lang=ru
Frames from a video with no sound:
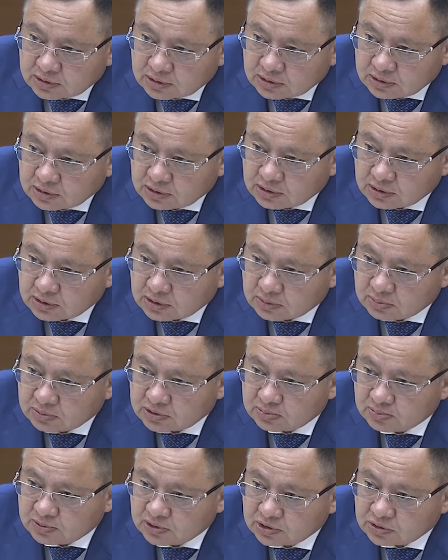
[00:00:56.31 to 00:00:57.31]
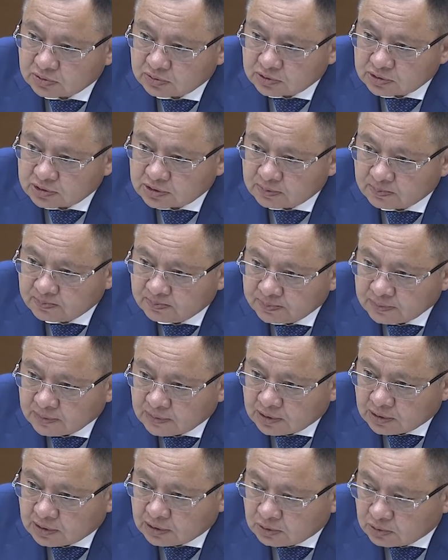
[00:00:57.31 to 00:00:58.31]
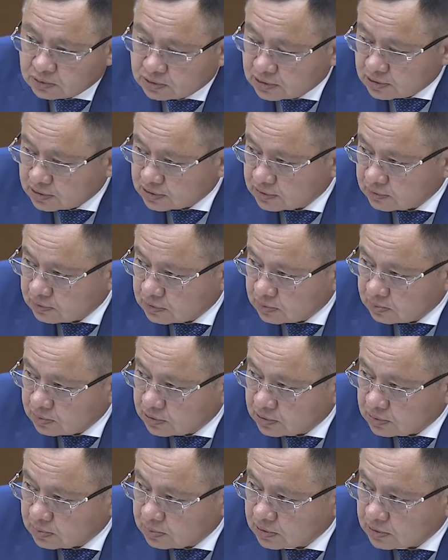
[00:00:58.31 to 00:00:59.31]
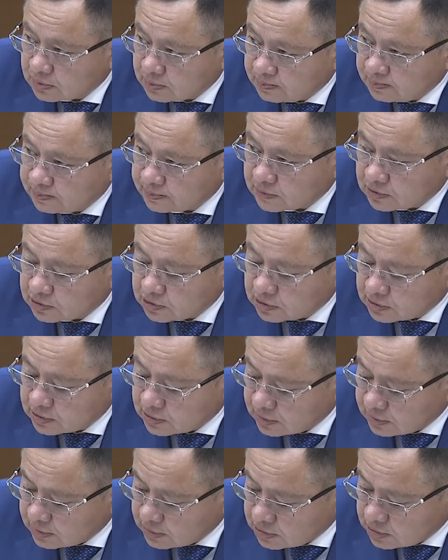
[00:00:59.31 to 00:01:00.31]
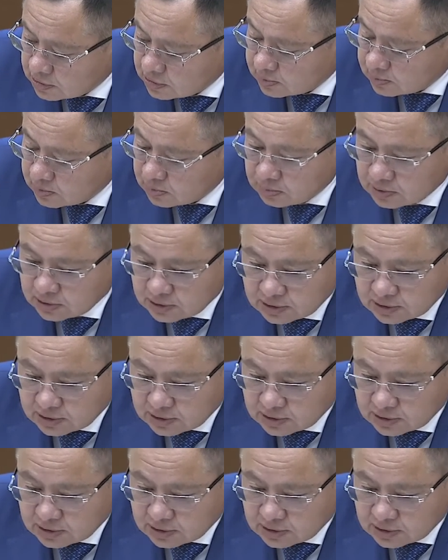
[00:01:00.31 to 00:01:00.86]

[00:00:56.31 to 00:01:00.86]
и обеспечивать людей современными, жителей нашей республики